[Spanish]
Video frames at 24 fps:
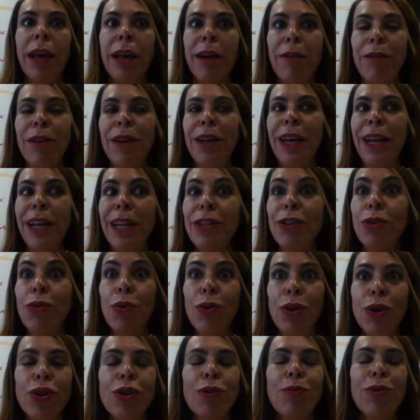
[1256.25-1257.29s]
que al final es
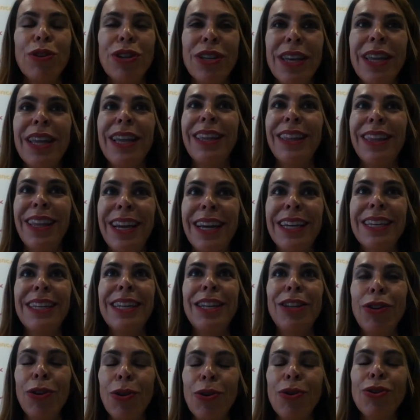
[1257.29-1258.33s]
curioso, pero es que detrás de
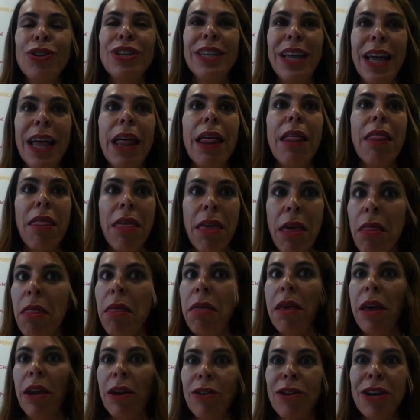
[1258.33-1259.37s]
todo está
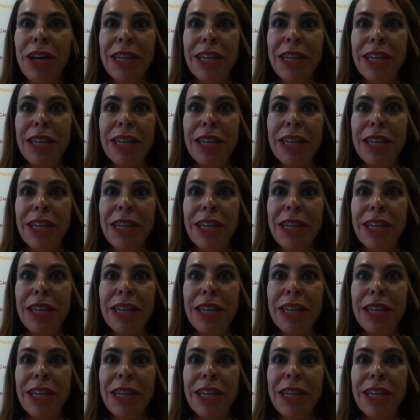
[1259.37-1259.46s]
ciencia, ¿no?